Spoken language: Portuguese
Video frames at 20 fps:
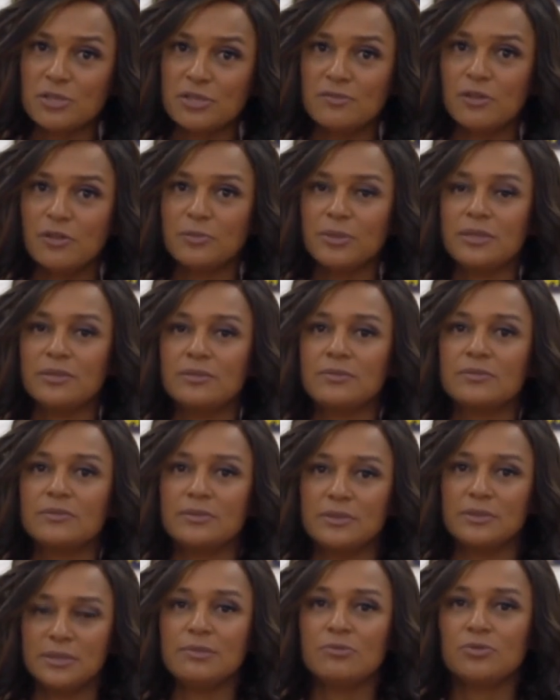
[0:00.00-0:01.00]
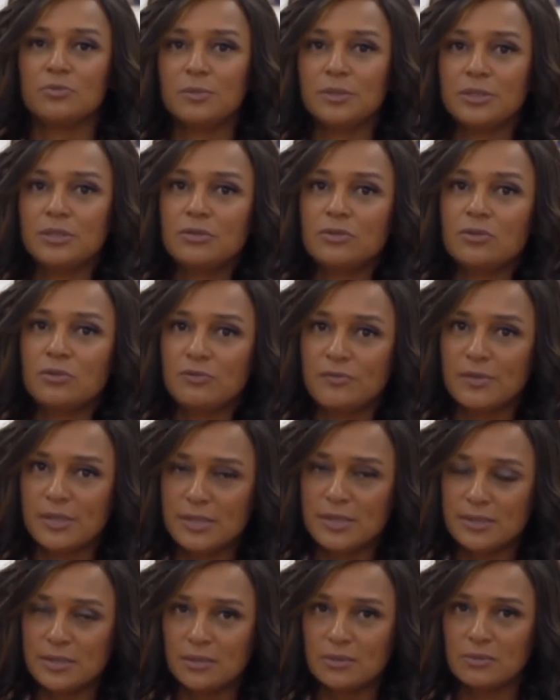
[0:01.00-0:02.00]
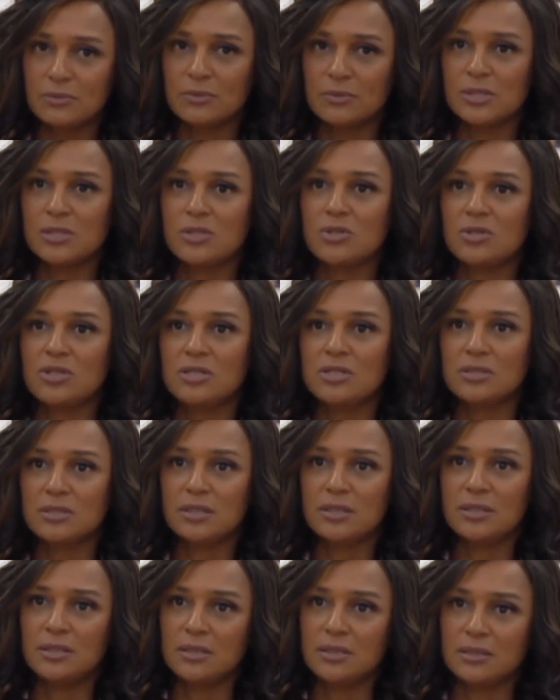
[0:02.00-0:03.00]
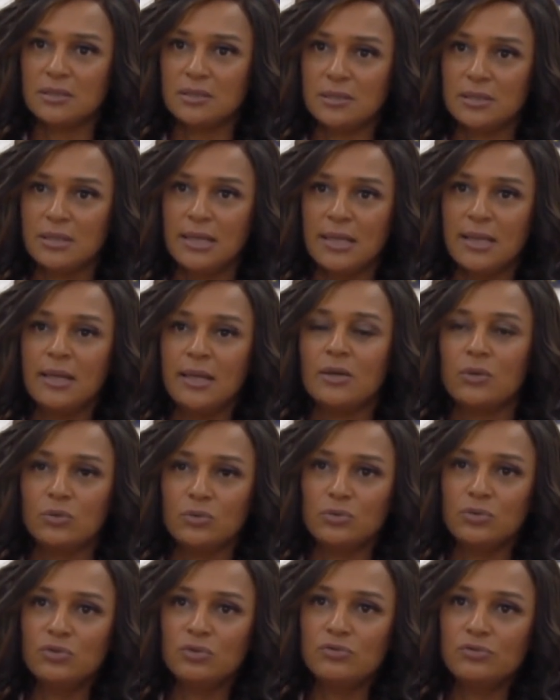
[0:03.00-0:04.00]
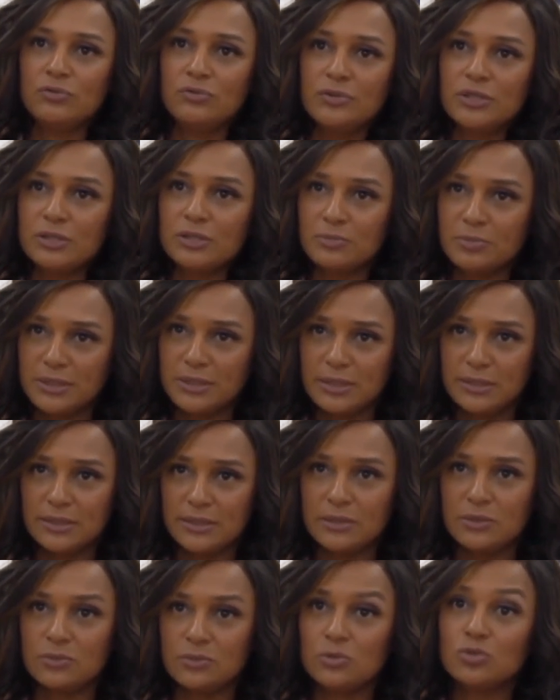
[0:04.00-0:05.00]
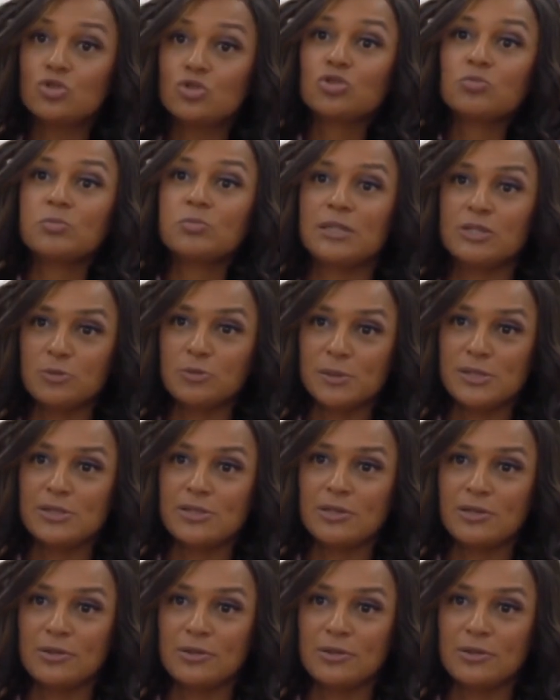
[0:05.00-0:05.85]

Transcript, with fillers: possivelmente teríamos perdido confiança do acionista e que o novo governo podia ter outros planos para a